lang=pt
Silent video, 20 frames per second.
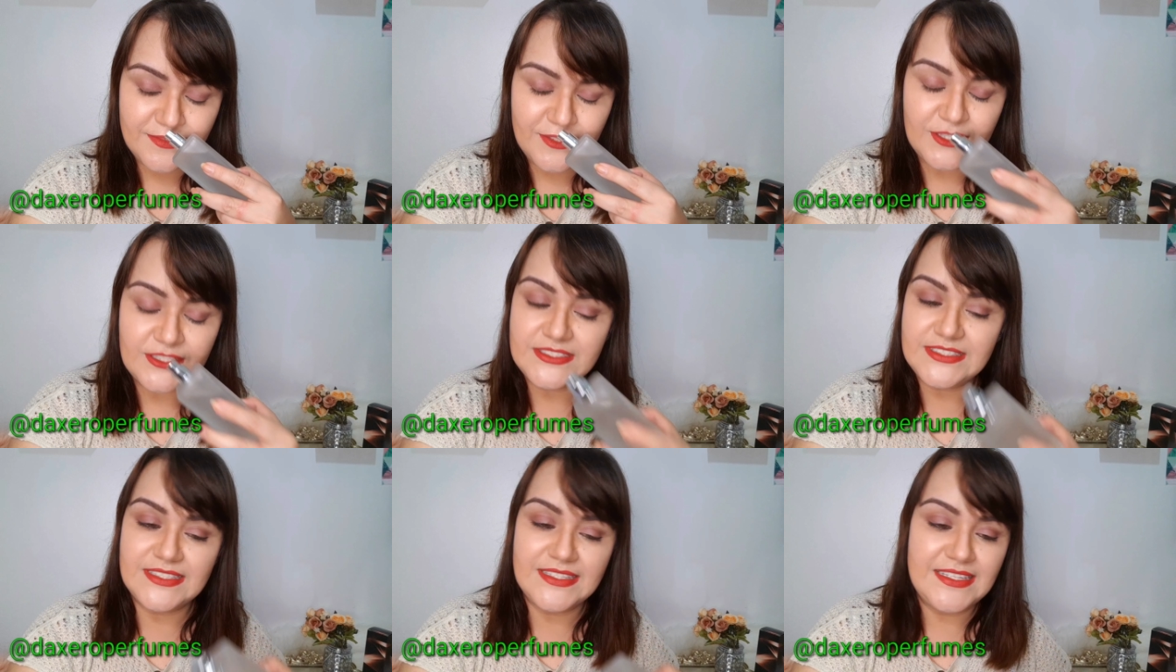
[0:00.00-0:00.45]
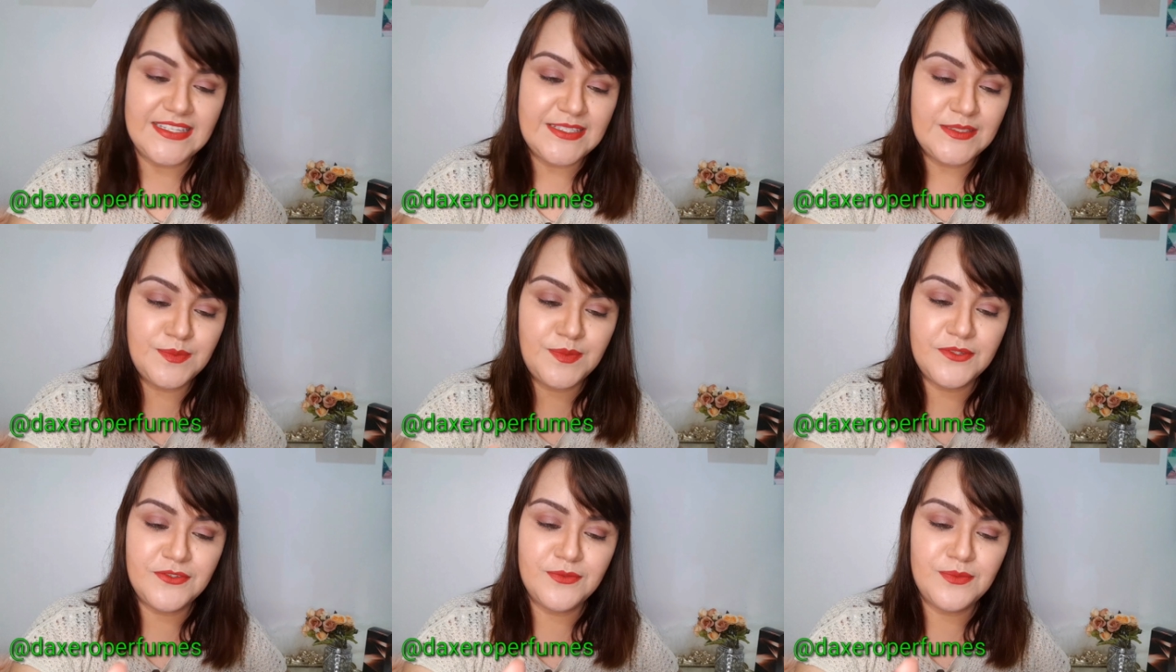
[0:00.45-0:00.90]
Nossa,
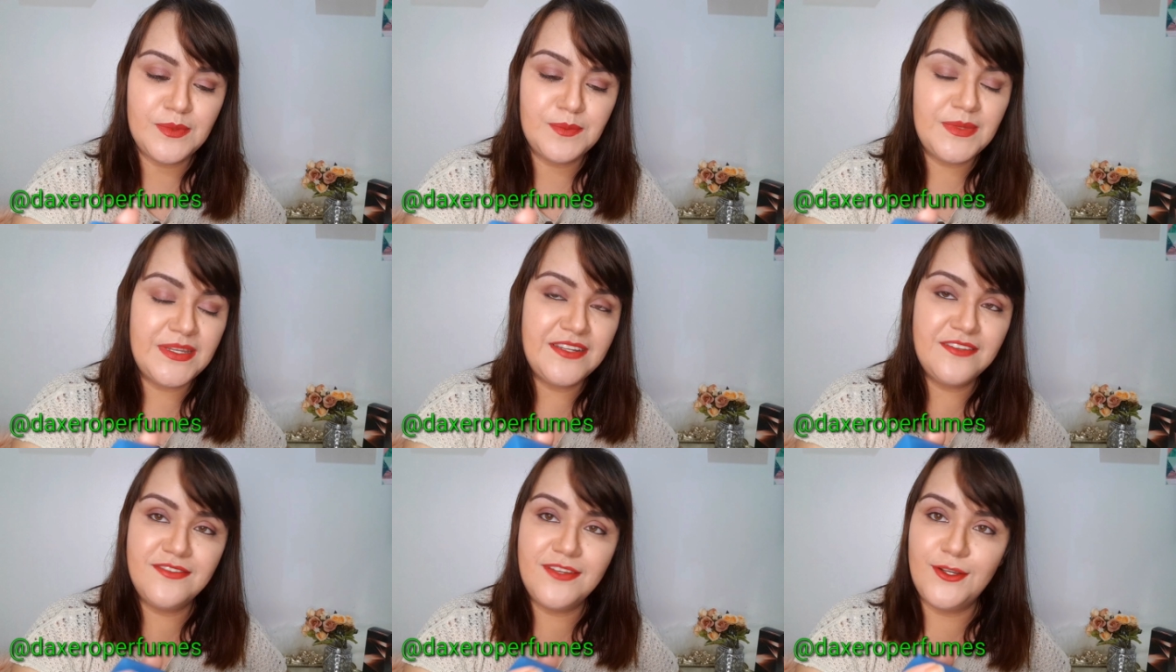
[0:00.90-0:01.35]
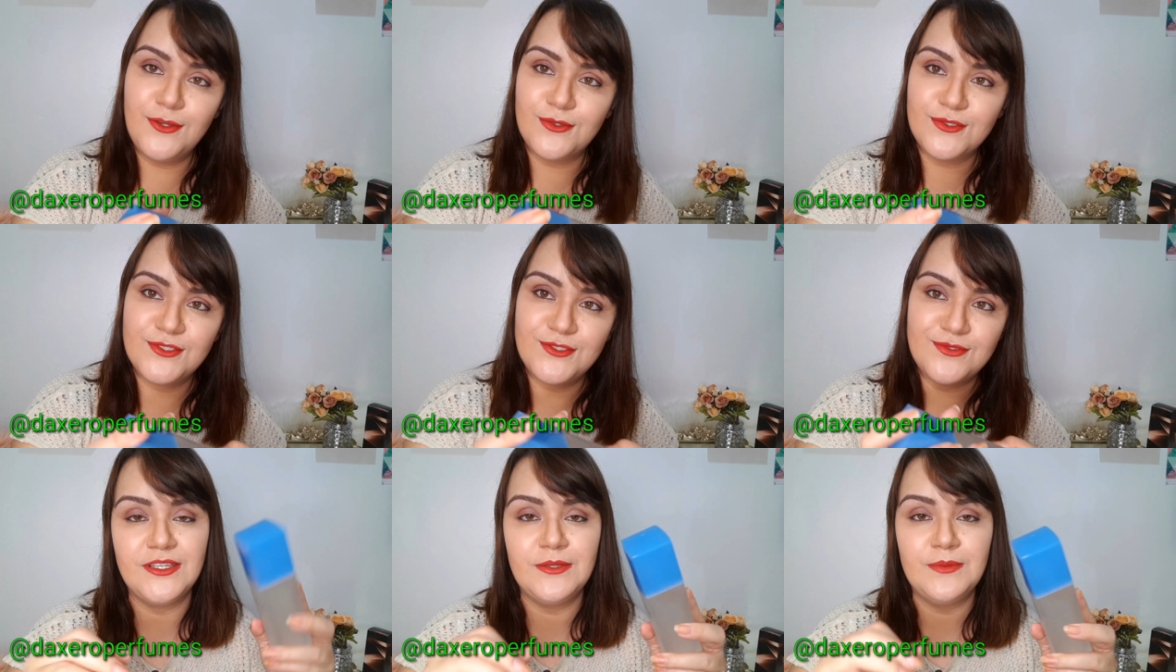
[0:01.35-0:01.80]
esse perfume é
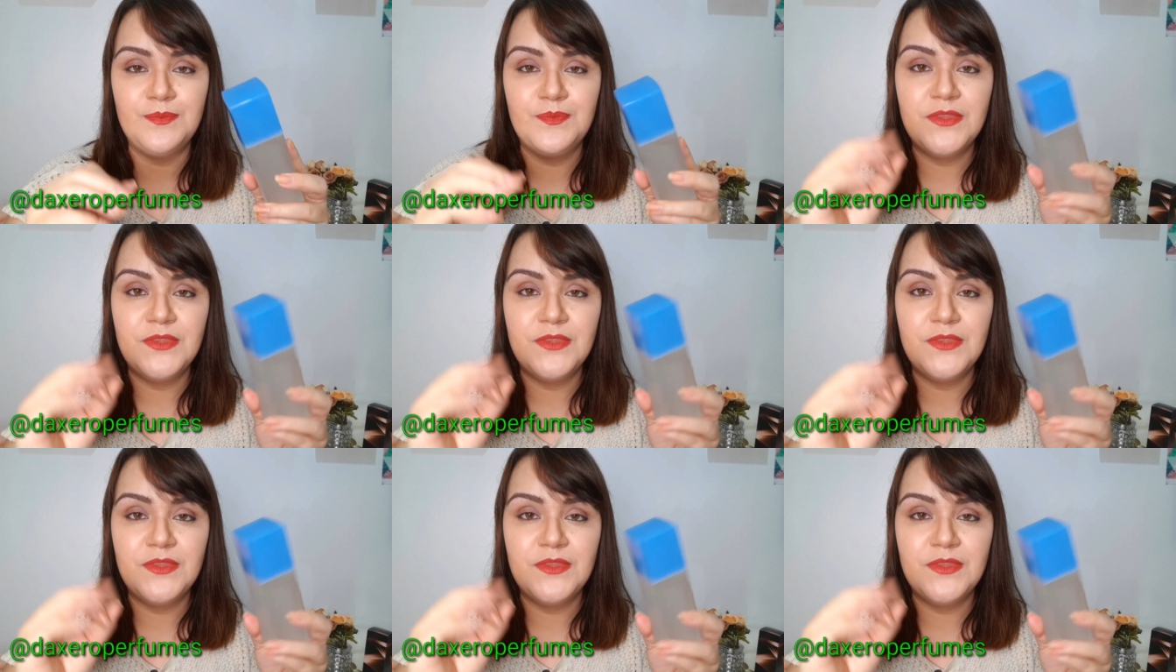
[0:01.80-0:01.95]
maravilhoso.